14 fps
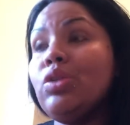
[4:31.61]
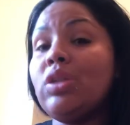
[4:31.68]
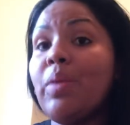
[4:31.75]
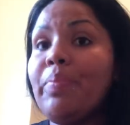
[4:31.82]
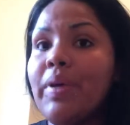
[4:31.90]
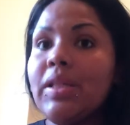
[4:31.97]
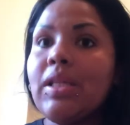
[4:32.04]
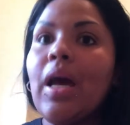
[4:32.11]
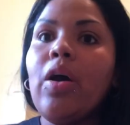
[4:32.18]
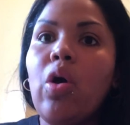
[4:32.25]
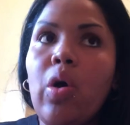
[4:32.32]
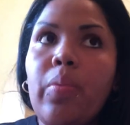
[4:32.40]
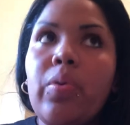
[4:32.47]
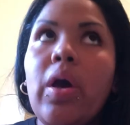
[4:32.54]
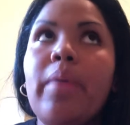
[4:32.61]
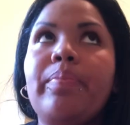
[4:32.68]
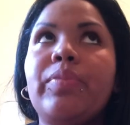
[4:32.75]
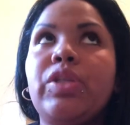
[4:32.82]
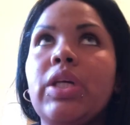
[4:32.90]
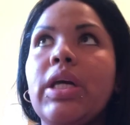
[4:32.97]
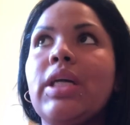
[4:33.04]
Si usted empieza, obvio, hay
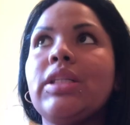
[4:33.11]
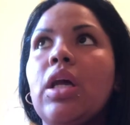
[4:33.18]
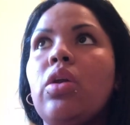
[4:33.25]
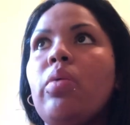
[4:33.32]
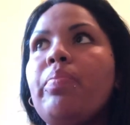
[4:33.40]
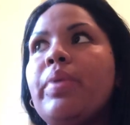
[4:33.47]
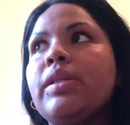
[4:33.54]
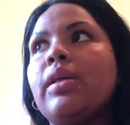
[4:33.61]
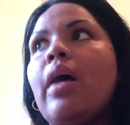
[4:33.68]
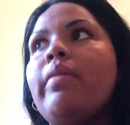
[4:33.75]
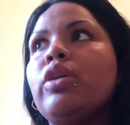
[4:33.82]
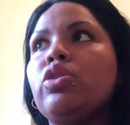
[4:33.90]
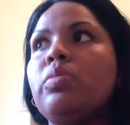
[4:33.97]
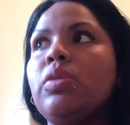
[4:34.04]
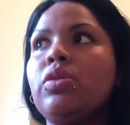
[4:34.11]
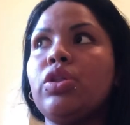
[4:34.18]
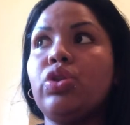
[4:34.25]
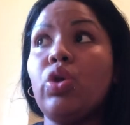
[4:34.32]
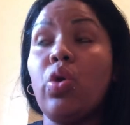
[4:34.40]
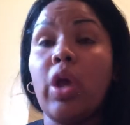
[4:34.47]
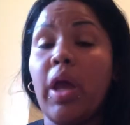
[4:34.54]
chicas que no empiezan a ver su
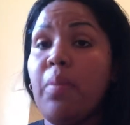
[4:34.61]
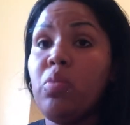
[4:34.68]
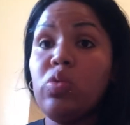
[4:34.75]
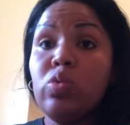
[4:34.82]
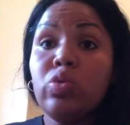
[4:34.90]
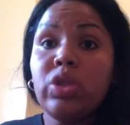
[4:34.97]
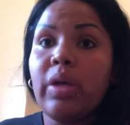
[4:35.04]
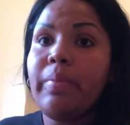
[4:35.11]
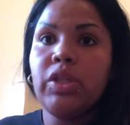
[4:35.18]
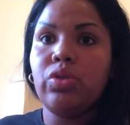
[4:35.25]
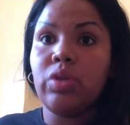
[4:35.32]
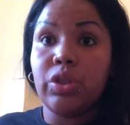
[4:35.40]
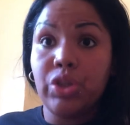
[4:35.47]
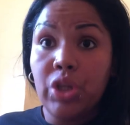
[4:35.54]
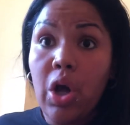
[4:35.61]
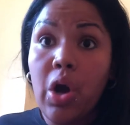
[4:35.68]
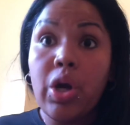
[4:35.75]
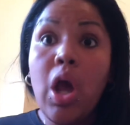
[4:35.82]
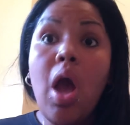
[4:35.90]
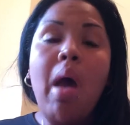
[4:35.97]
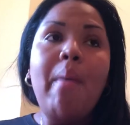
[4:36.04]
menstruación, que mucha
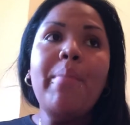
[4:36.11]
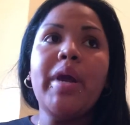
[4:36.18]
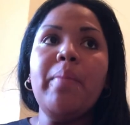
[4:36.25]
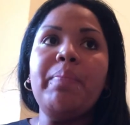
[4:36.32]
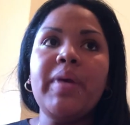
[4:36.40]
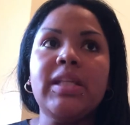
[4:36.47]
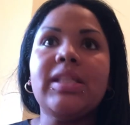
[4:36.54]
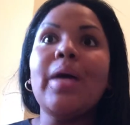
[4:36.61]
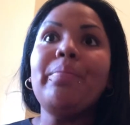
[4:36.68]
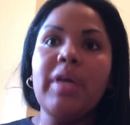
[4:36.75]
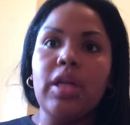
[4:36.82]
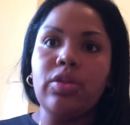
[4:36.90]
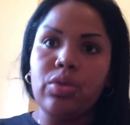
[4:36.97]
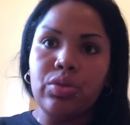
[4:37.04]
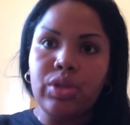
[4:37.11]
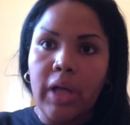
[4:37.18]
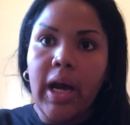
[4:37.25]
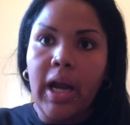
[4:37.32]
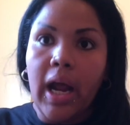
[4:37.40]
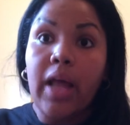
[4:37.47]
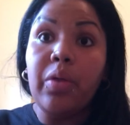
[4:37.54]
menstruación, pero empiezan viendo
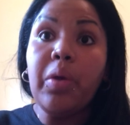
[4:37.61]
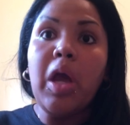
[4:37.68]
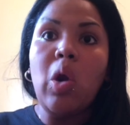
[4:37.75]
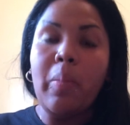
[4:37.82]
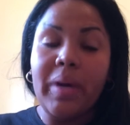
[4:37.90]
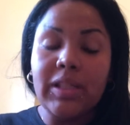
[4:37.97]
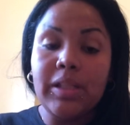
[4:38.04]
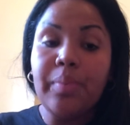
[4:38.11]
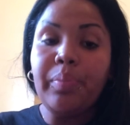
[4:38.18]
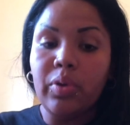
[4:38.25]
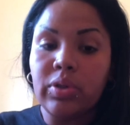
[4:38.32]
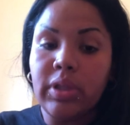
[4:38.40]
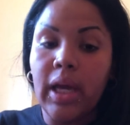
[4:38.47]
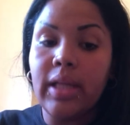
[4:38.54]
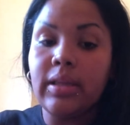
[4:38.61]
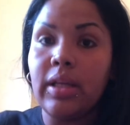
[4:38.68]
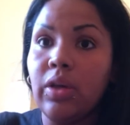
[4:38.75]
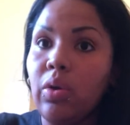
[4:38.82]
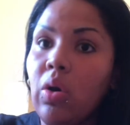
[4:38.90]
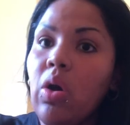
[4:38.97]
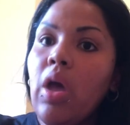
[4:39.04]
sangrado, que es lo más importante,
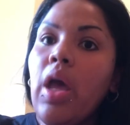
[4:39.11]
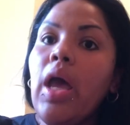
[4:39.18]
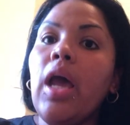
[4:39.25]
¿no?